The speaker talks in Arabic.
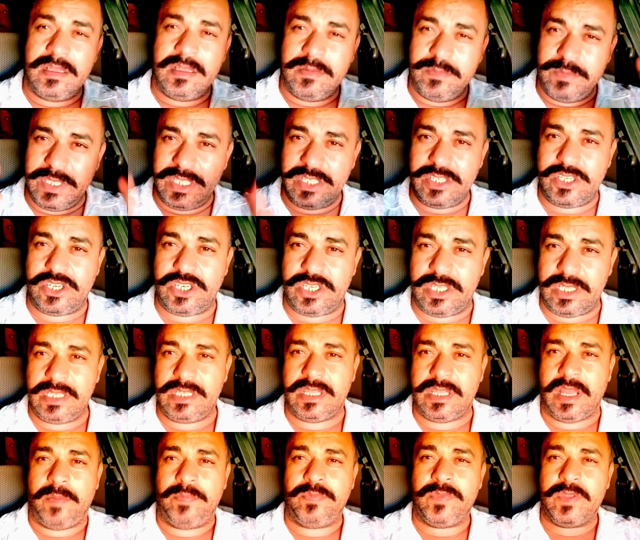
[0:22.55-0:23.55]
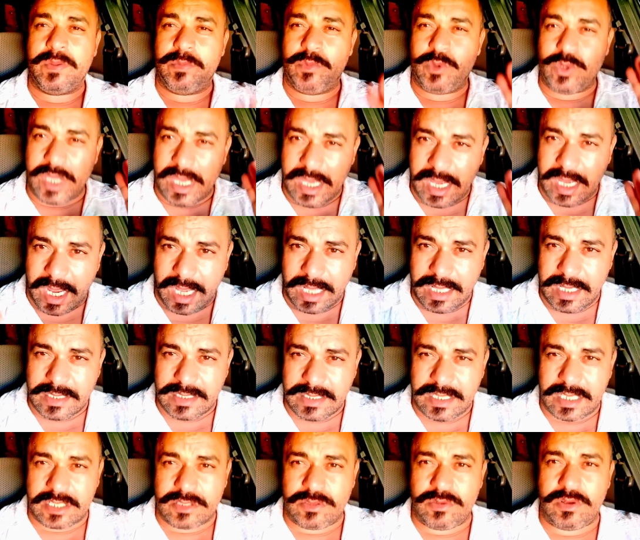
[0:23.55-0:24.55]
دين جديده مضايقات اللي
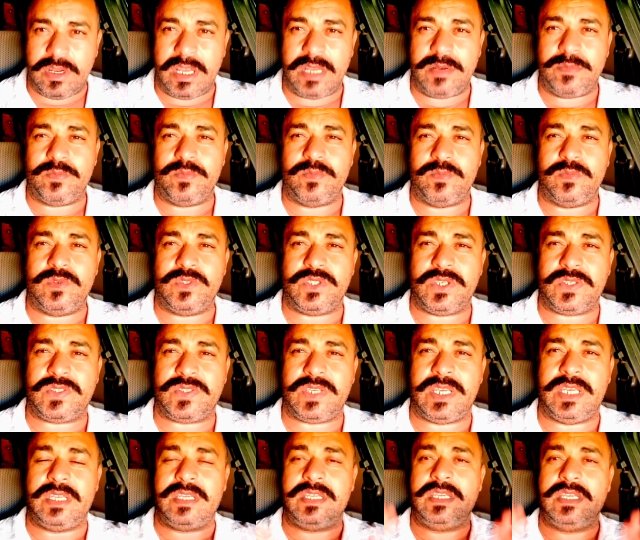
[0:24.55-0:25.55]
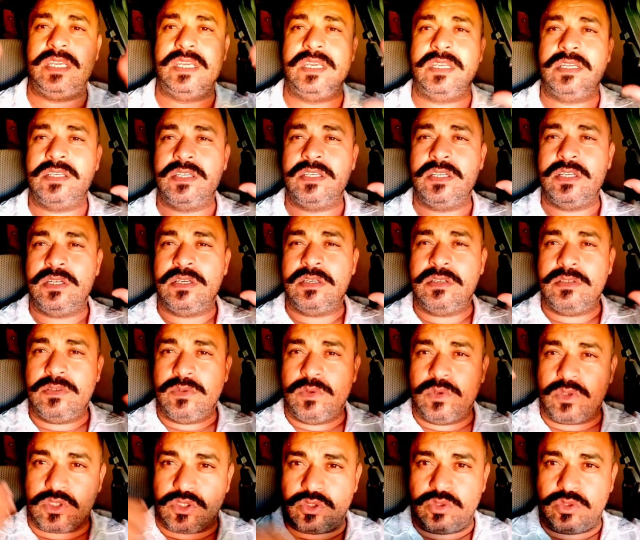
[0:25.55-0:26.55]
تعرضوا لها الجزائريين
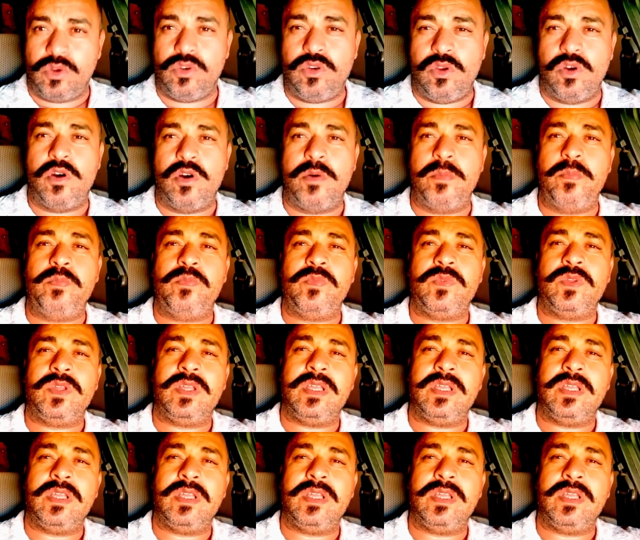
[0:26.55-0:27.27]
وردوا لهم